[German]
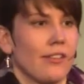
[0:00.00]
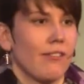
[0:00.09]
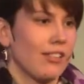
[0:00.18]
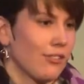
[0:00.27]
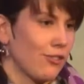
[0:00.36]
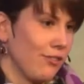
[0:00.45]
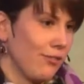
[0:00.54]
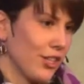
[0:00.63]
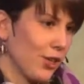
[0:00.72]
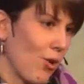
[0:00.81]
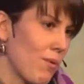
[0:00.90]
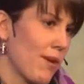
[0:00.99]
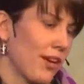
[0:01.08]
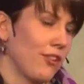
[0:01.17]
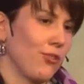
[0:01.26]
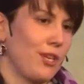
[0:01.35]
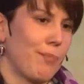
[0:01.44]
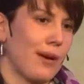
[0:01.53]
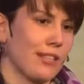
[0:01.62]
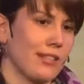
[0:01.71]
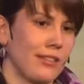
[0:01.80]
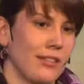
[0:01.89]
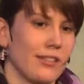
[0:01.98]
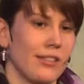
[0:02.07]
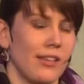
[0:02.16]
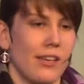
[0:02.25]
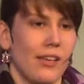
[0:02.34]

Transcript: was zu, welche Gummibärchen zu dir passen, ist,